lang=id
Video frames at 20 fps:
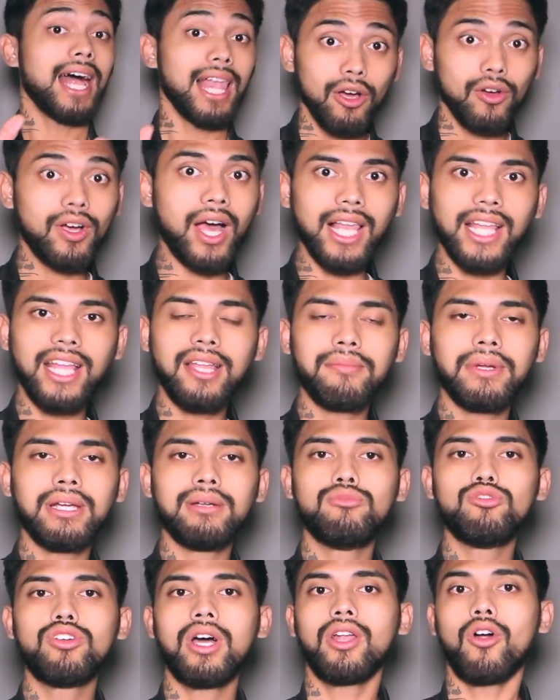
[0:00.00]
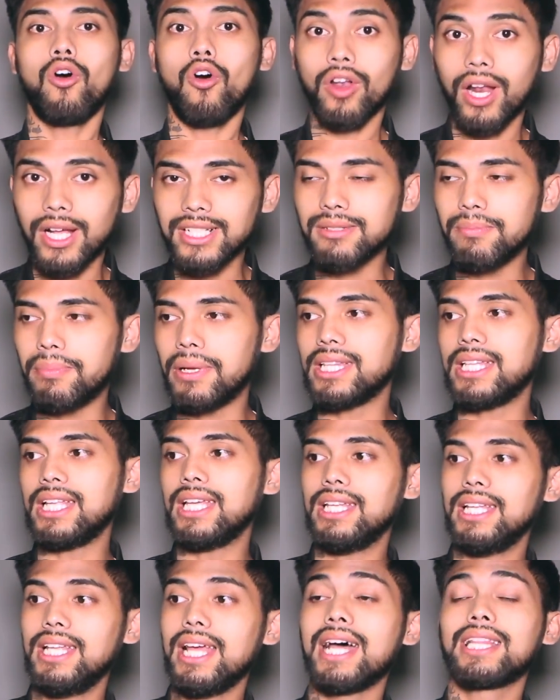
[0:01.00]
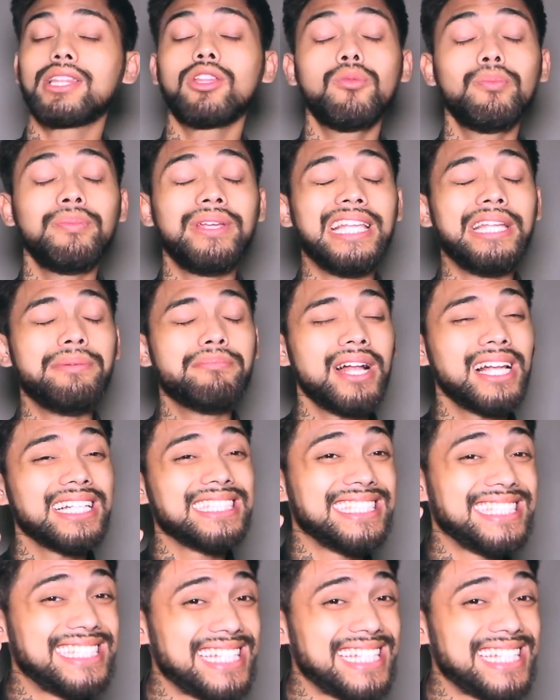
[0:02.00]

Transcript: Kalau kalian menemukan orang seperti ini atau minimal